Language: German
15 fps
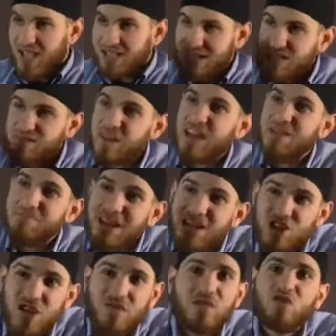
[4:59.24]
Das heißt, wenn ein
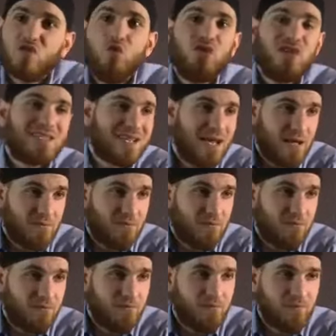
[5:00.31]
Mensch etwas Gutes kann,
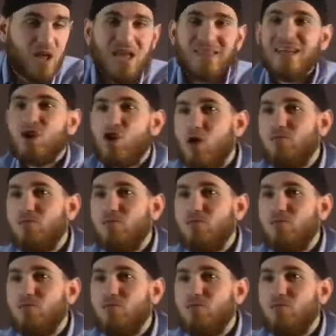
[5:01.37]
dann